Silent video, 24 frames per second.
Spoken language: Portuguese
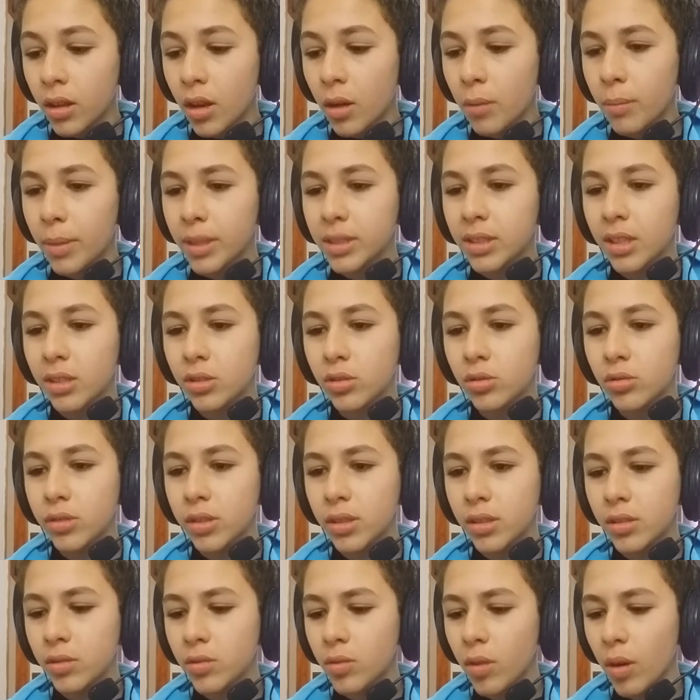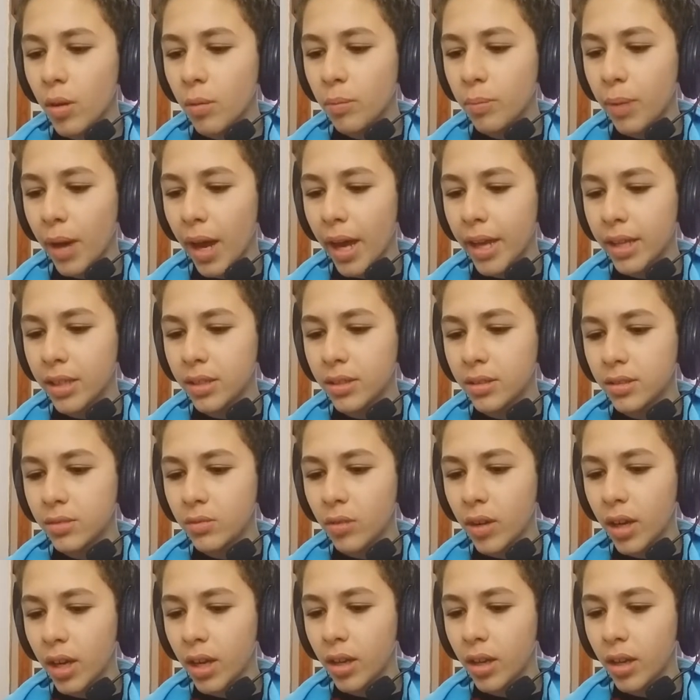Não, Massachusetts não é um país, não